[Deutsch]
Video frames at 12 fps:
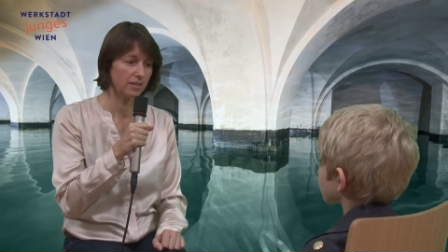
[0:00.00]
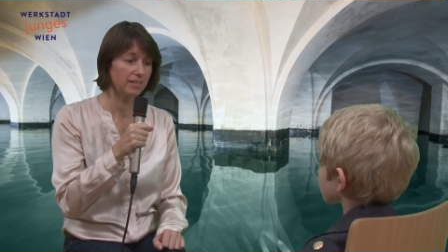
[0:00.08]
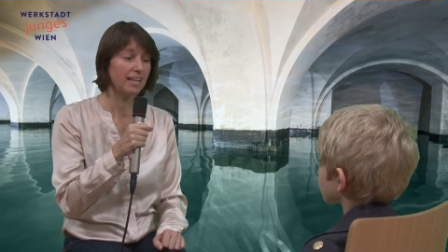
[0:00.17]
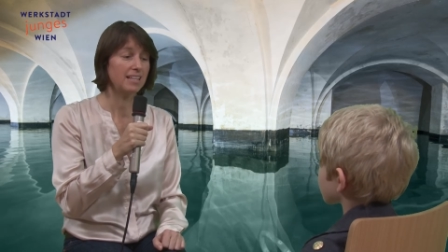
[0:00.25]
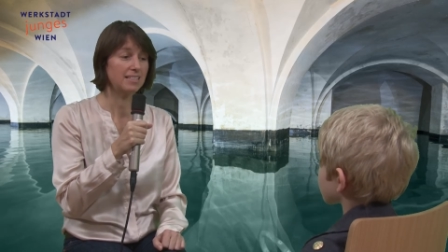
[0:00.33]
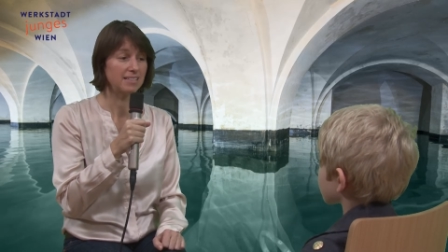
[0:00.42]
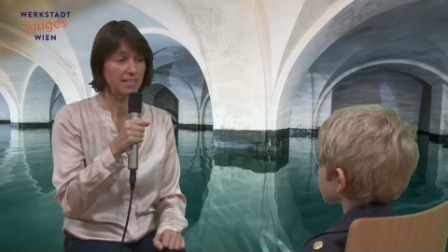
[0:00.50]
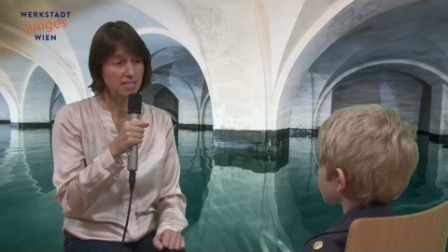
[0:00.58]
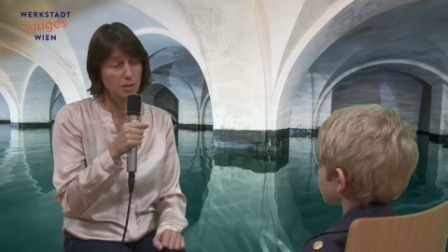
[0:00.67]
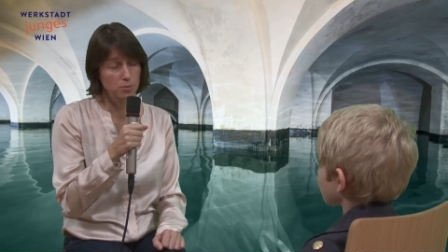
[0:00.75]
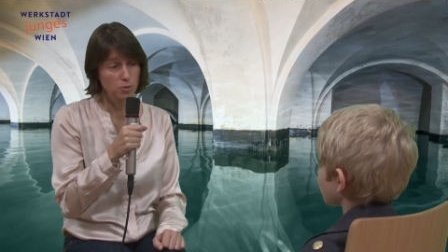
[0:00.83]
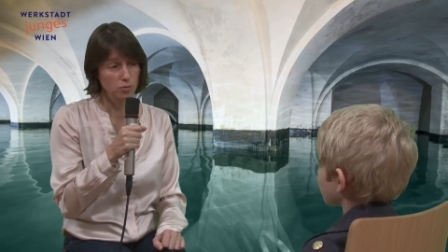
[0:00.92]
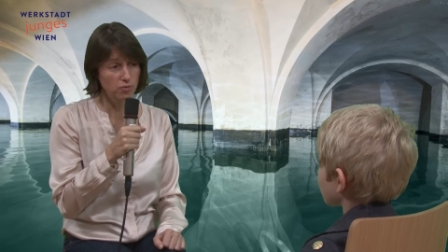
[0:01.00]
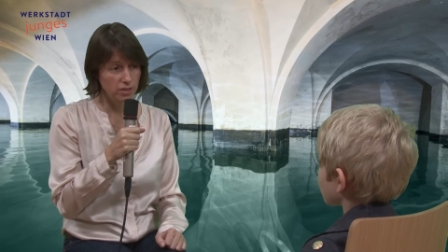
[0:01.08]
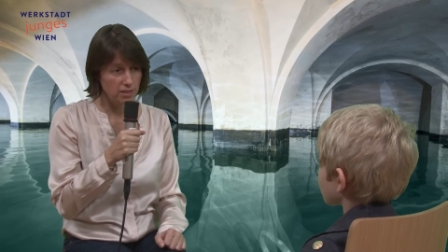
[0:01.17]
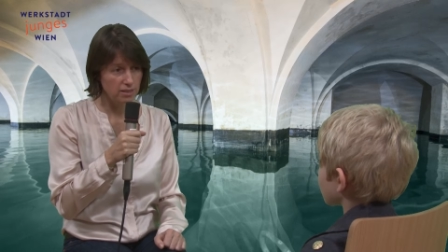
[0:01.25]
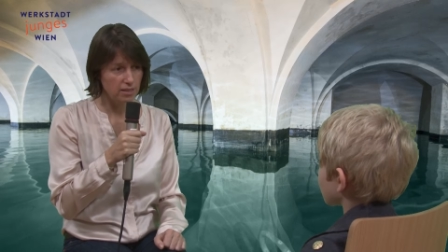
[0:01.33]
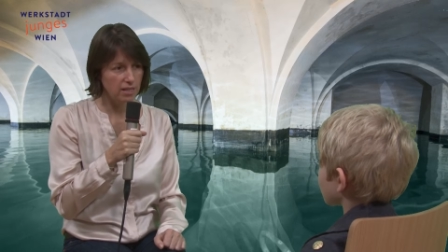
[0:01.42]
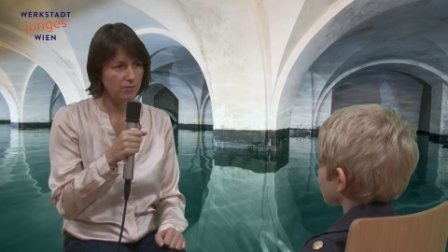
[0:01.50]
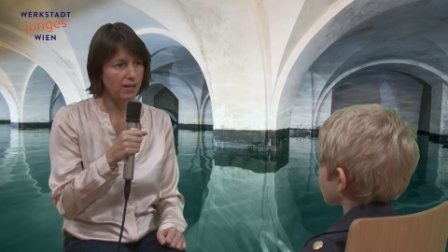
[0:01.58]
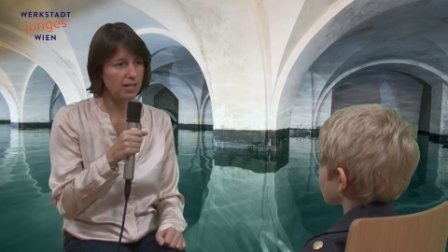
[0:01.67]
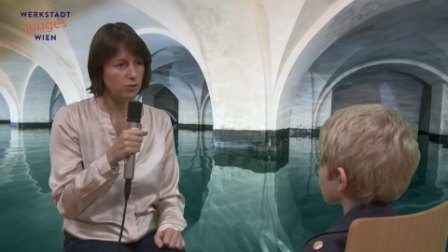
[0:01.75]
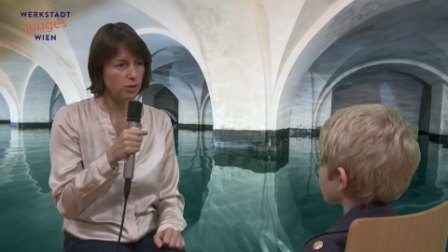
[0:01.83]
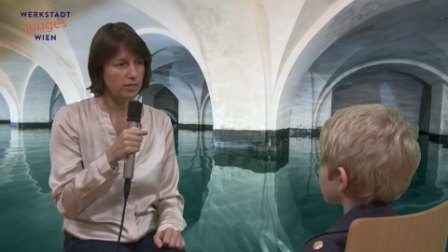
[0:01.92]
Der ist deshalb so wichtig,
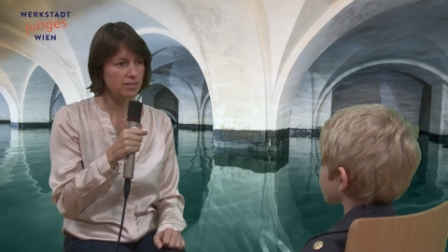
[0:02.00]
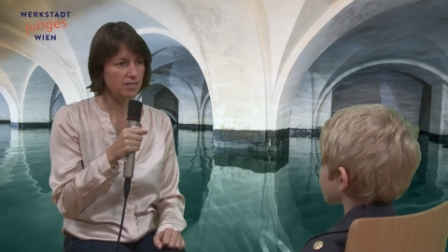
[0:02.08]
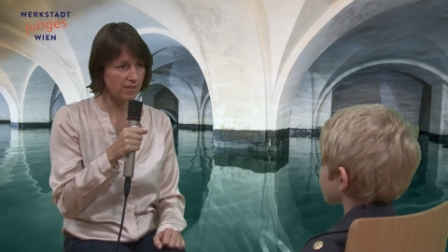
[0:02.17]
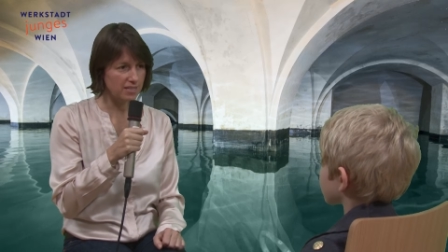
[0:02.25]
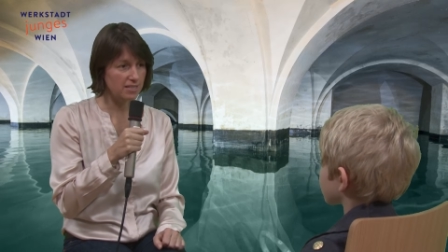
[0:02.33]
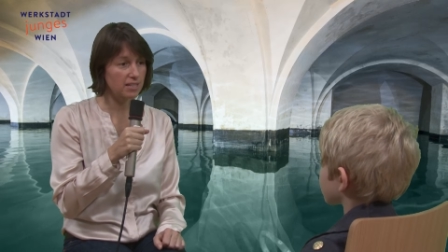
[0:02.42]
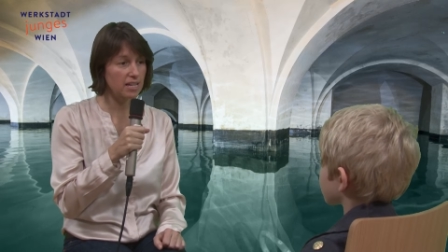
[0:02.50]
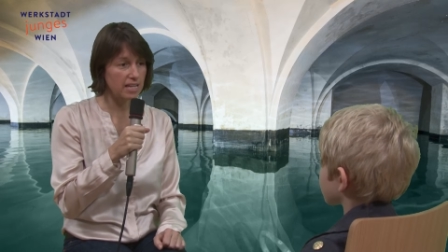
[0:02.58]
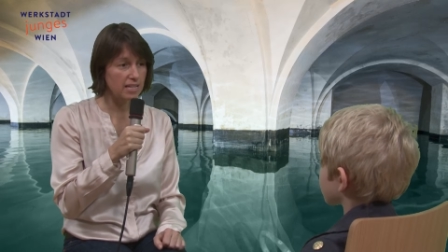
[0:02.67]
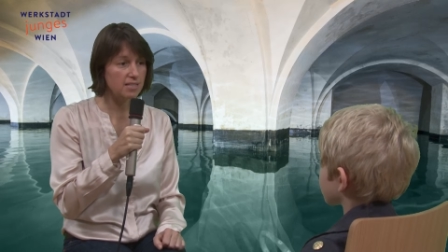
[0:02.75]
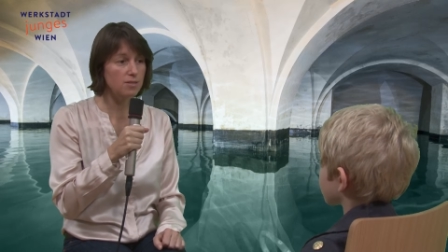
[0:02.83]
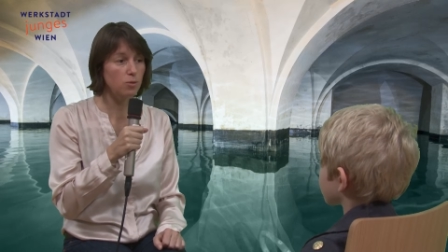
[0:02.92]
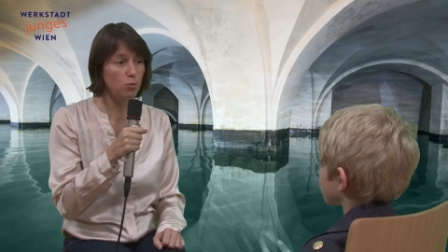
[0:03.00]
weil dort das Wasser der ersten